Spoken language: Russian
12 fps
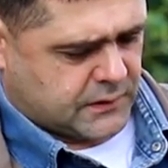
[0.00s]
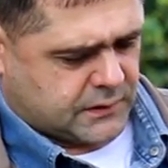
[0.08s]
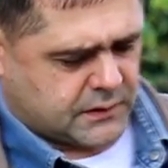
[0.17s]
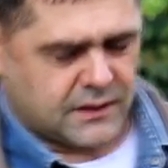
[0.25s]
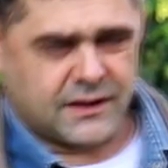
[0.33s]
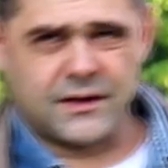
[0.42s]

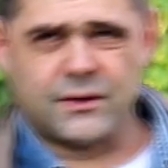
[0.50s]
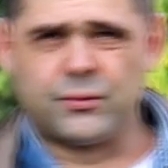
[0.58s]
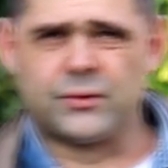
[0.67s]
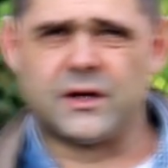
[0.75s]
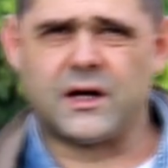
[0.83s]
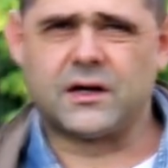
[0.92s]
на
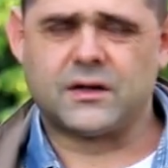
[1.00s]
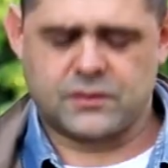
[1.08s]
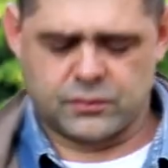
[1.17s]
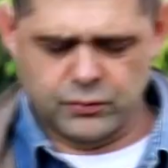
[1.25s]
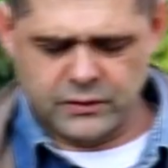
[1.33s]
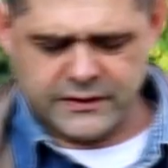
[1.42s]
углах
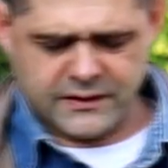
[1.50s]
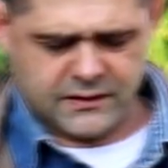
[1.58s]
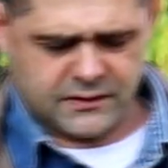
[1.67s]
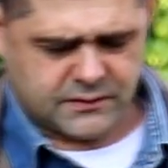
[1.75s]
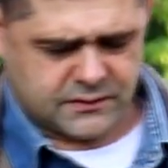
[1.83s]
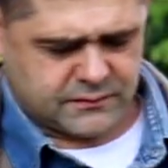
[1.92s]

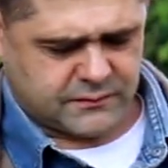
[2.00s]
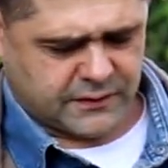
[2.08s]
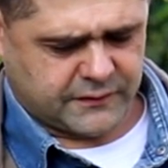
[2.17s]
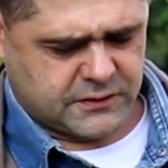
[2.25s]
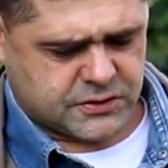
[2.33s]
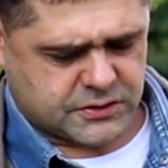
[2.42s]
улья, в
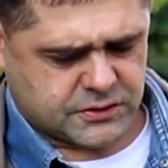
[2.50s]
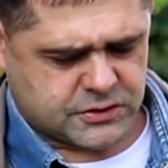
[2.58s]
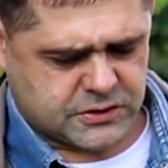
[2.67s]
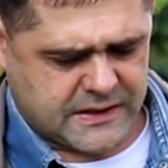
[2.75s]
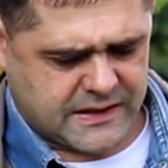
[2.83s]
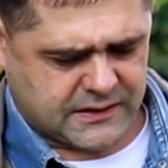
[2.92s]
различных
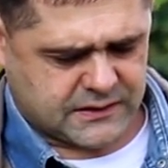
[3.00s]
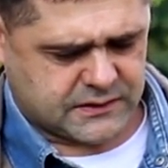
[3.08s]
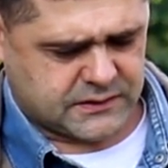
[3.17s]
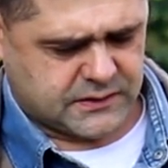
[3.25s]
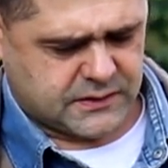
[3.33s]
щелях.